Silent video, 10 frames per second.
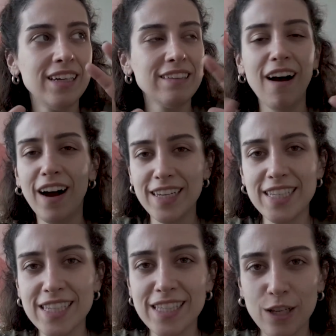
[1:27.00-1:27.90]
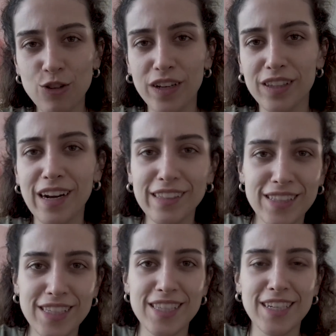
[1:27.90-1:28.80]
Talihsiz Serüvenler
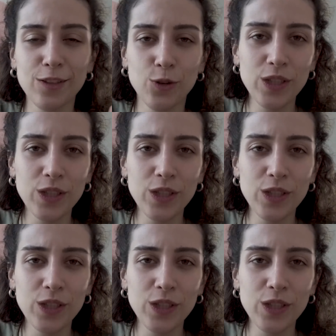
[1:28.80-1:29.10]
dizisine doğru